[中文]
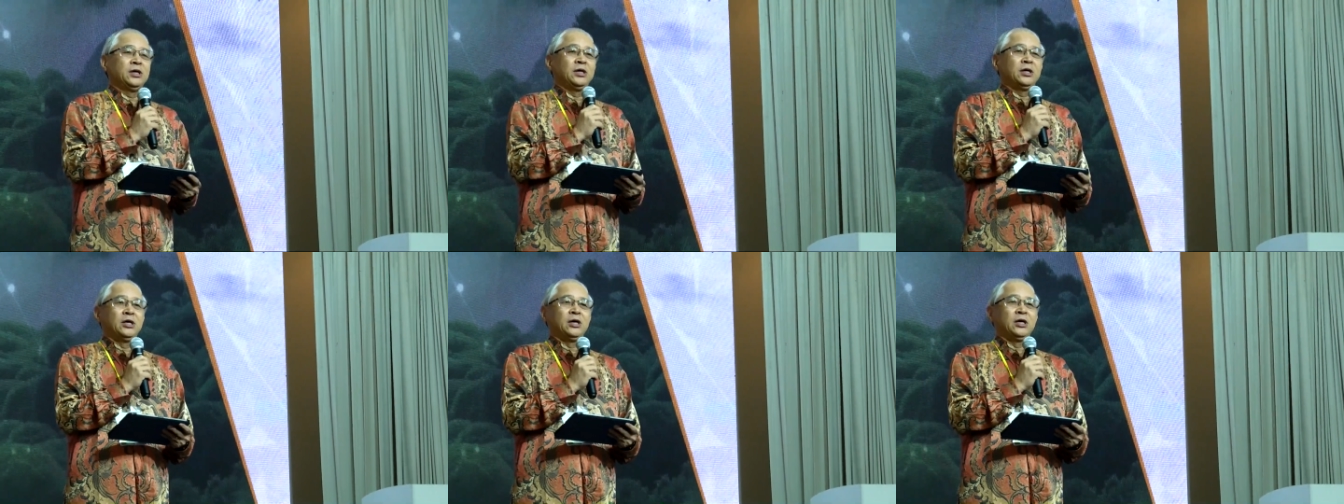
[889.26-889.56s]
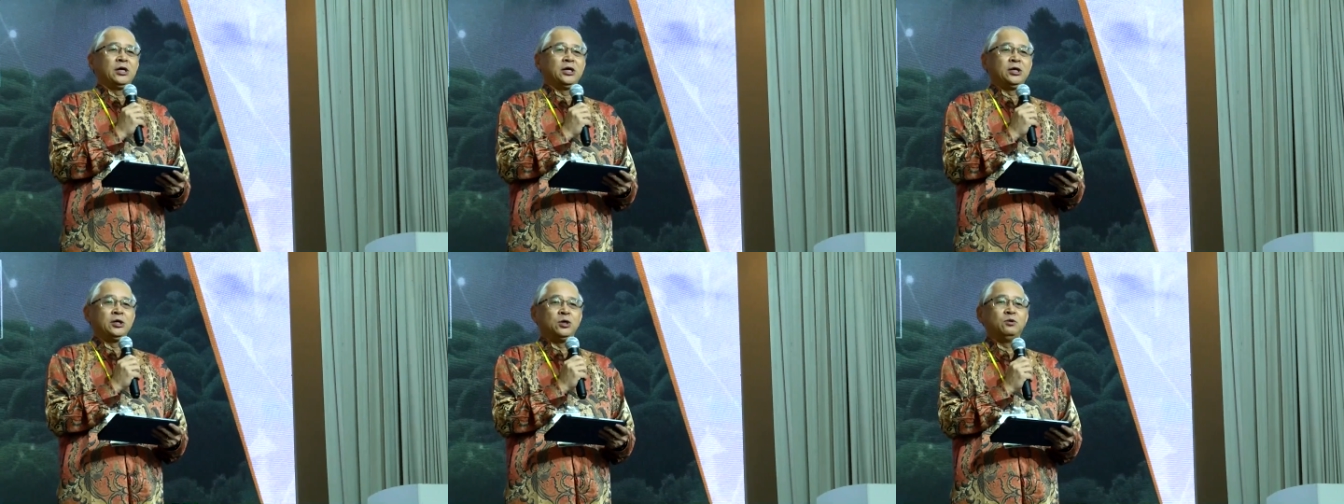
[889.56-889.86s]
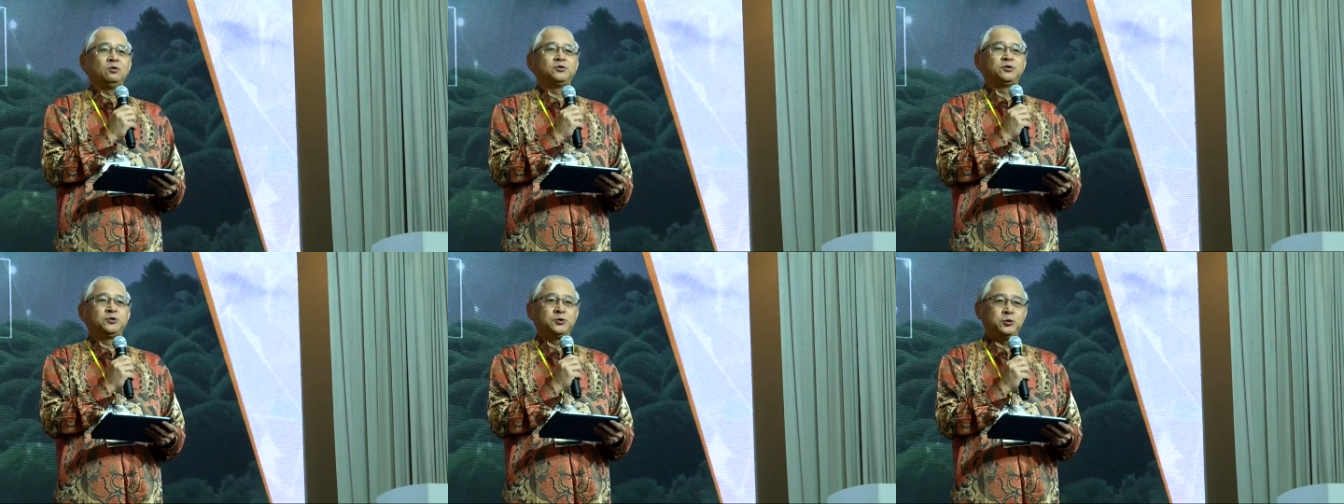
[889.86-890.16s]
有
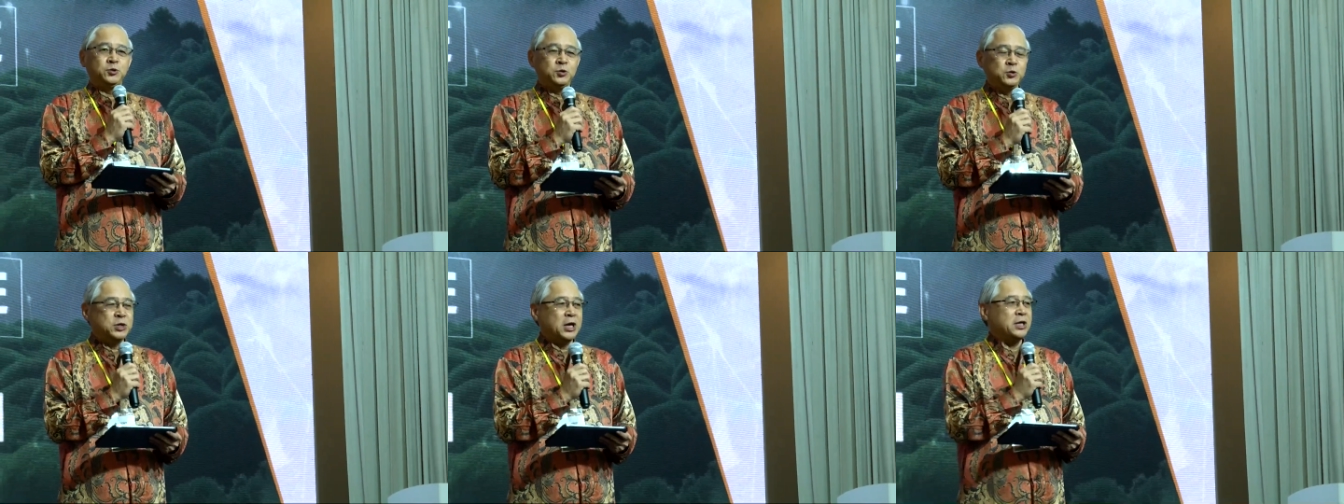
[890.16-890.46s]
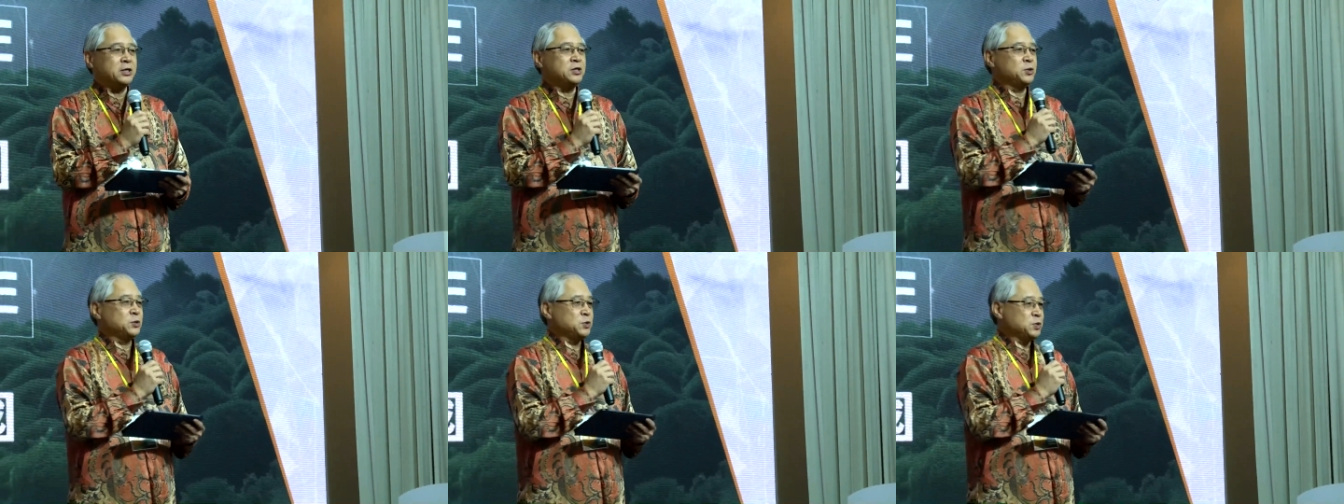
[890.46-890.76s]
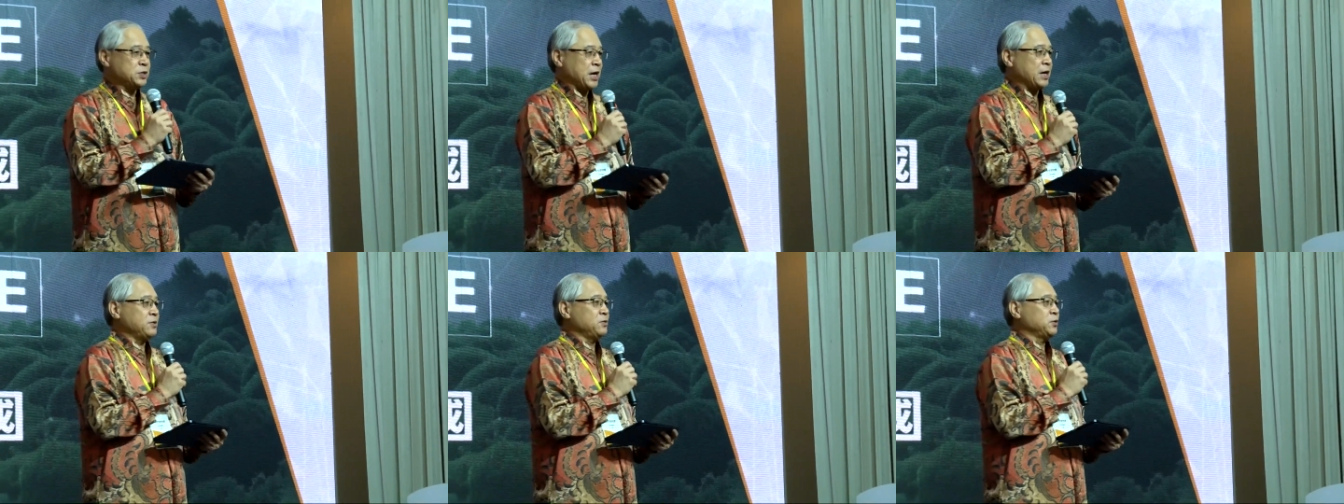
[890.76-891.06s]
负担有
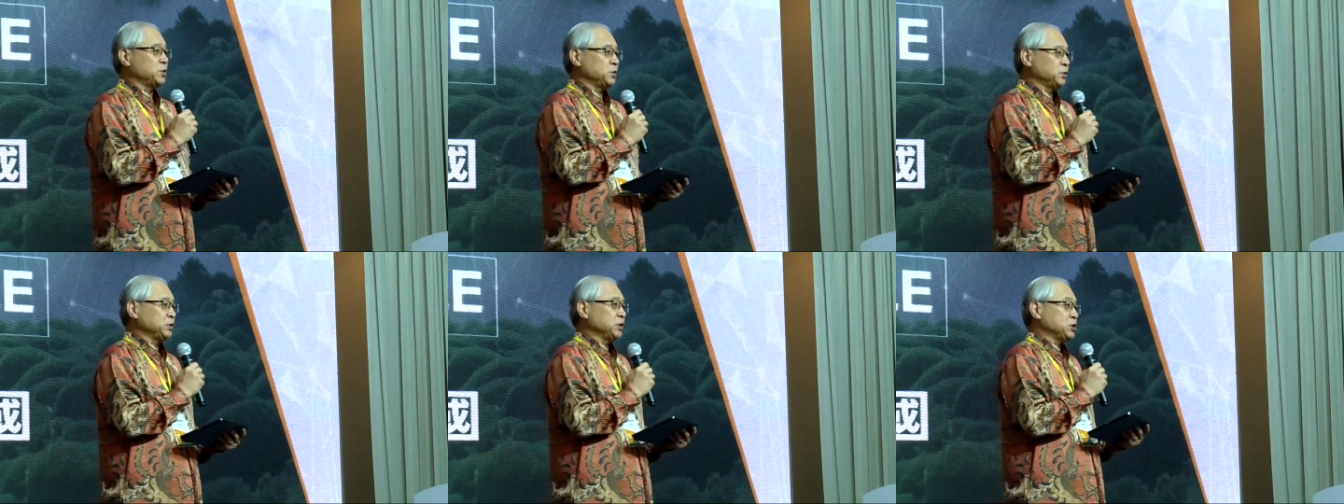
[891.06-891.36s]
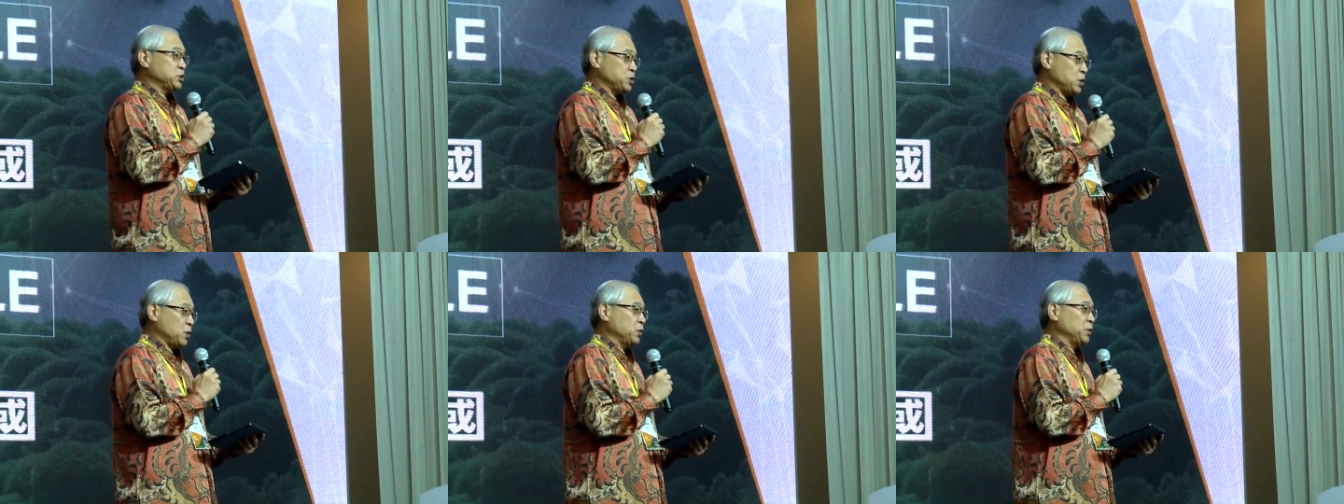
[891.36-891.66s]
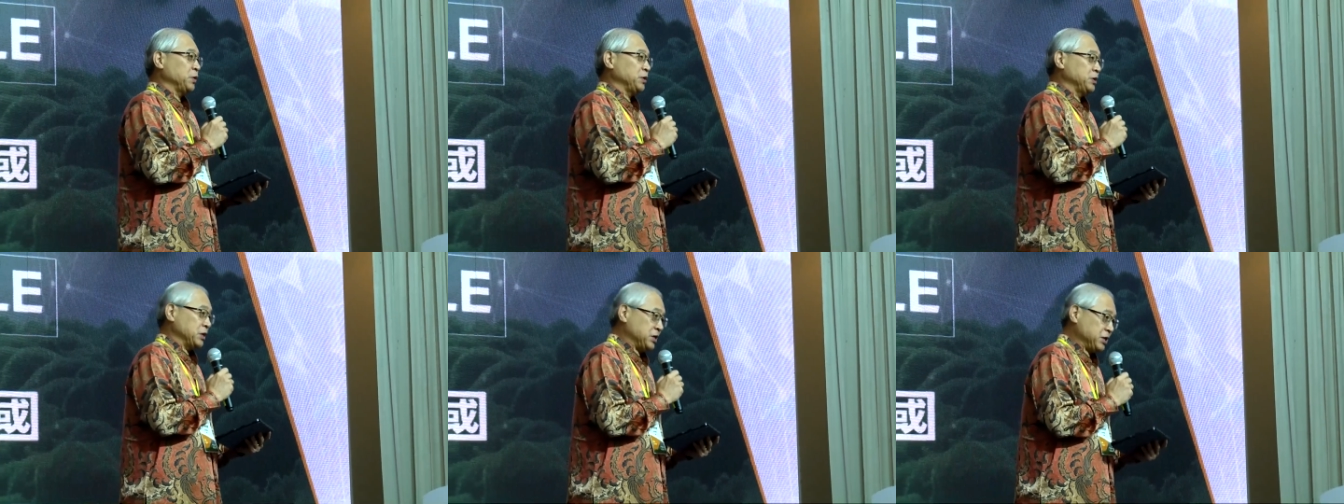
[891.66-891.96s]
感动的教会
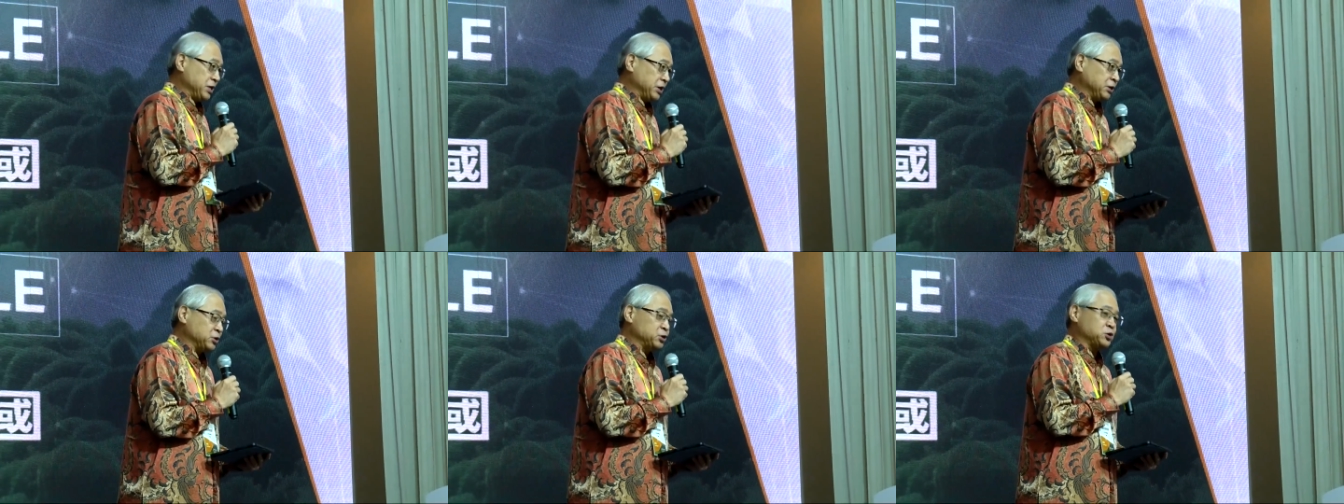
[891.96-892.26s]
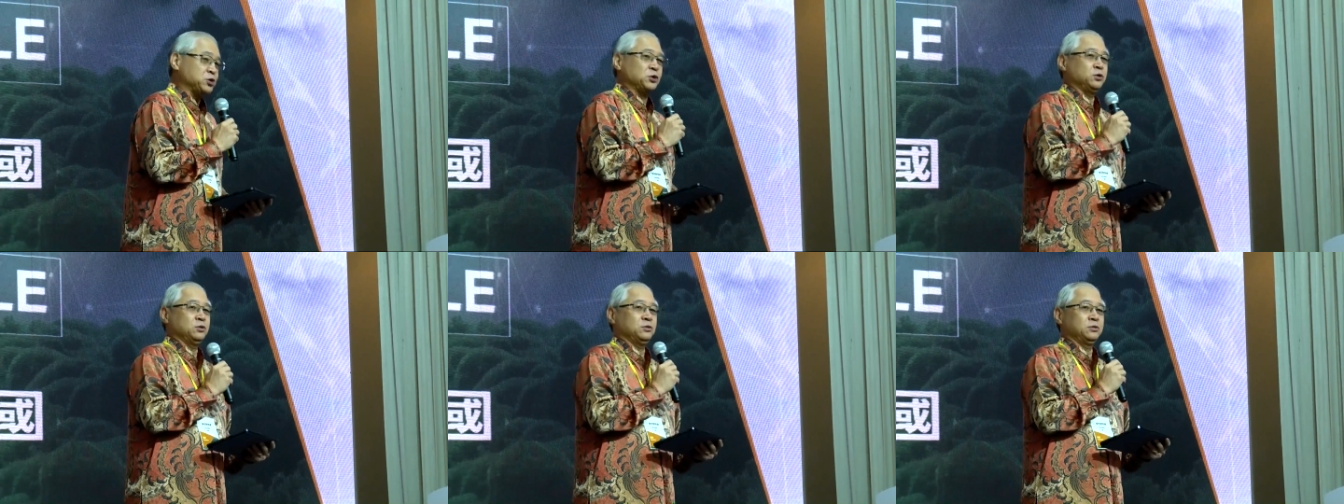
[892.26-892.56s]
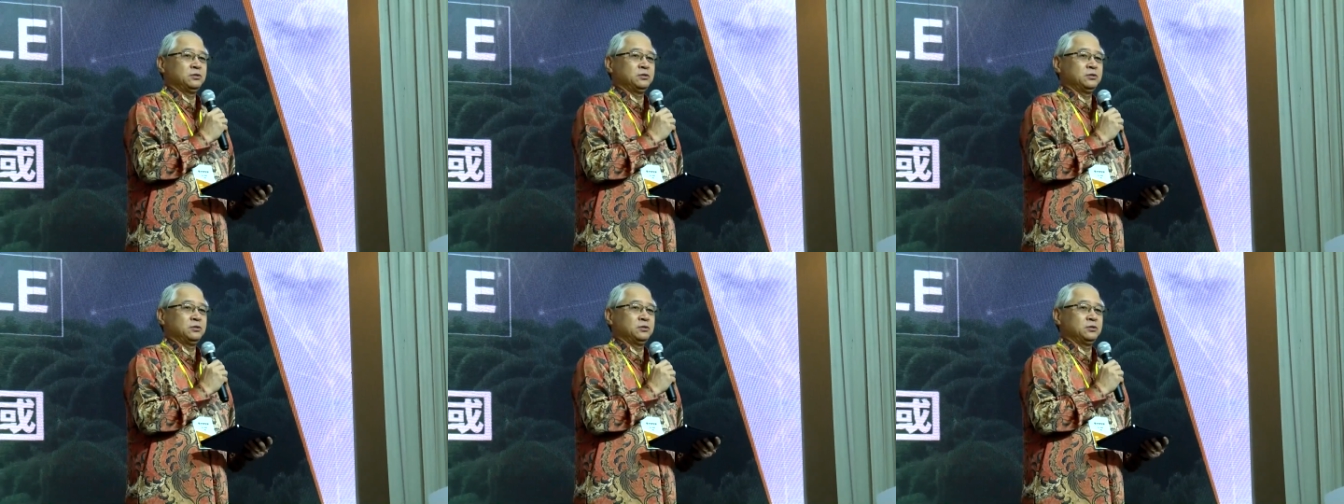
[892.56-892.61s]
的领袖、